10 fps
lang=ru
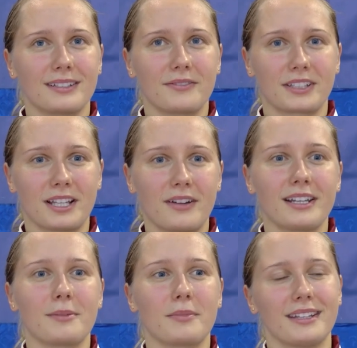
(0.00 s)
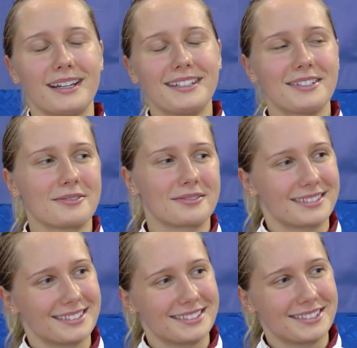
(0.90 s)
фехтовальная медаль
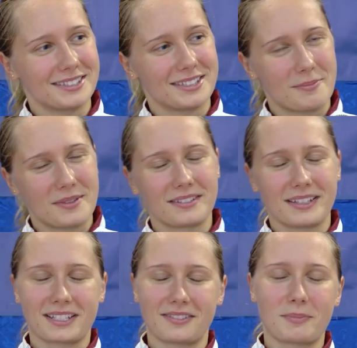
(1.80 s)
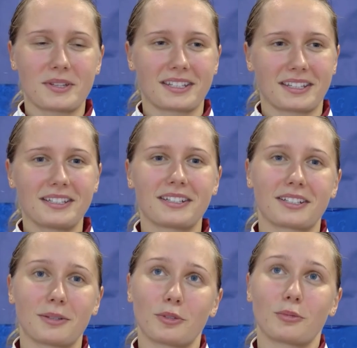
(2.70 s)
Э, на, на этих европейских
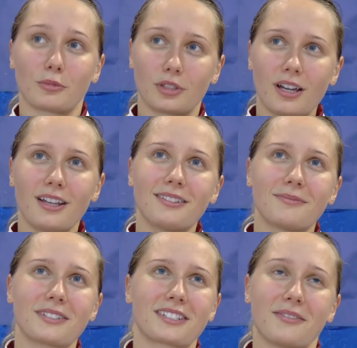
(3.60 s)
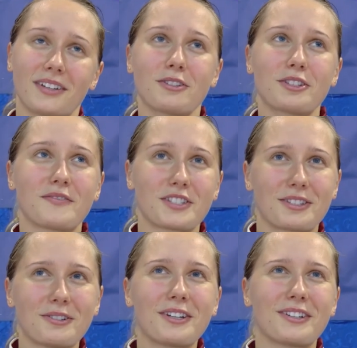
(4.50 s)
играх, я подумала, да, мне сказали, войдет в
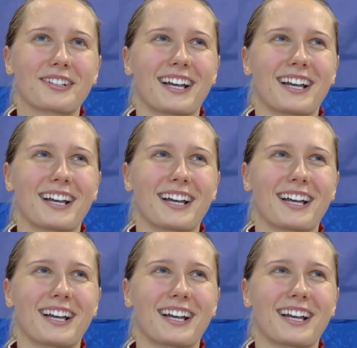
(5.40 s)
историю,